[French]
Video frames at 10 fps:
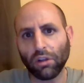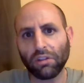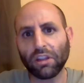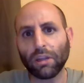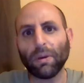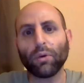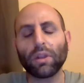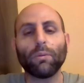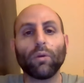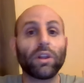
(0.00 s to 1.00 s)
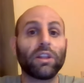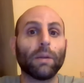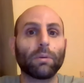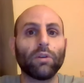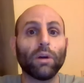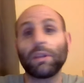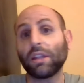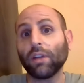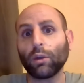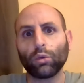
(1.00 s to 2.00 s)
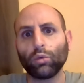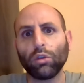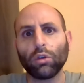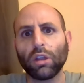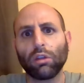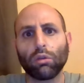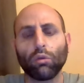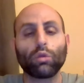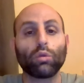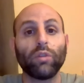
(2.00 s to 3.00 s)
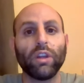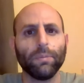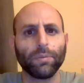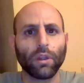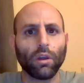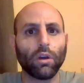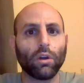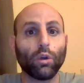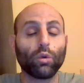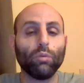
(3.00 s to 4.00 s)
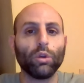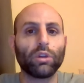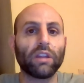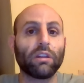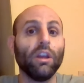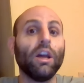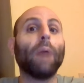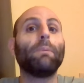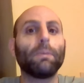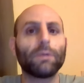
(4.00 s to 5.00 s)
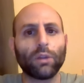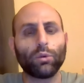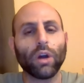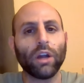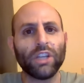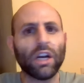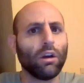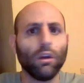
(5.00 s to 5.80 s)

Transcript: c'était pas forcément facile à prévoir, mais c'est vrai que tous ceux qui se sont retrouvés dans le groupe de tête, à part peut-être Urania,